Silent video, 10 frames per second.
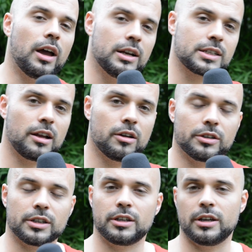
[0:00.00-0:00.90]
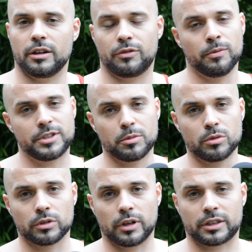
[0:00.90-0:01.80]
alles klar, Leute. Hier, 15
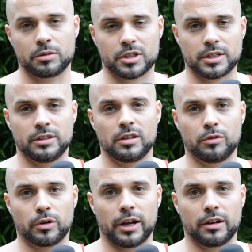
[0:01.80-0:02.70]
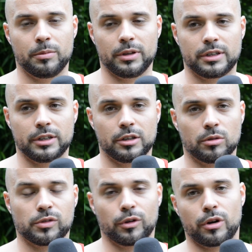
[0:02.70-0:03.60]
Minuten nachdem ich das Interview gerade mit äh, den
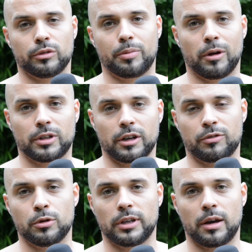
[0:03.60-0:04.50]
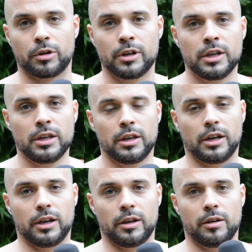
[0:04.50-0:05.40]
Jungs von Ground Pound hier geführt habe,
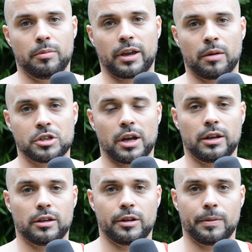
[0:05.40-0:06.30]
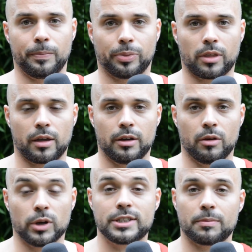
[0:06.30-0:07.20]
äh, bekam ich eine ähm,
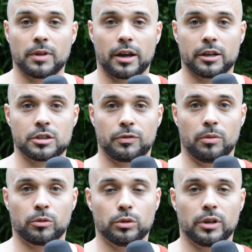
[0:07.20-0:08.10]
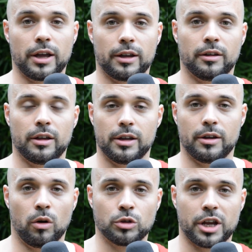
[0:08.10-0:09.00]
äh, WhatsApp-Nachricht vom guten Herrn
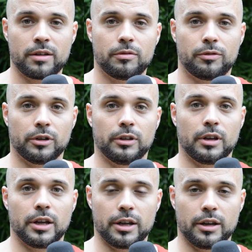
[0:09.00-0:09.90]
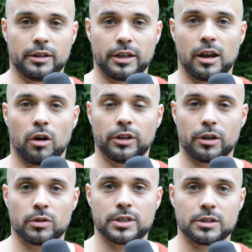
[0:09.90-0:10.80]
äh, OJ von äh, den La Honda
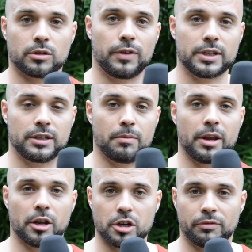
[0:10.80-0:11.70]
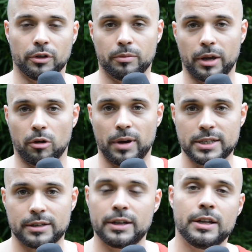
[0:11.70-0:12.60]
Jungs, also quasi dem Manager von Bero
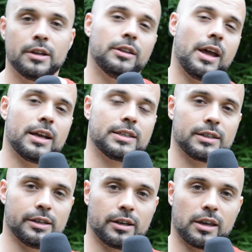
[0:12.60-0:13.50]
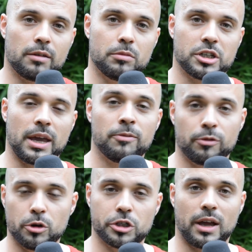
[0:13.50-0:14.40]
Bass, der jetzt äh, gegen mich
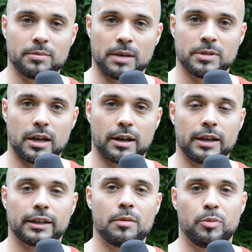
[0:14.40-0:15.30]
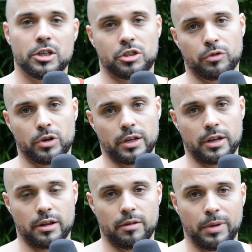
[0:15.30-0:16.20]
kämpfen möchte am Samstag. Angeblich
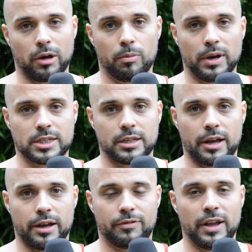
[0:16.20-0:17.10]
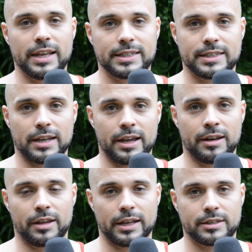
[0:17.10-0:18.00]
würde äh, Bero Bass ja verletzt
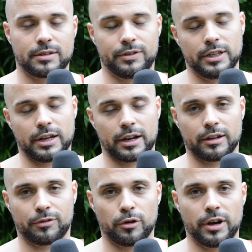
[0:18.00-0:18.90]
sein. Jetzt vier Tage davor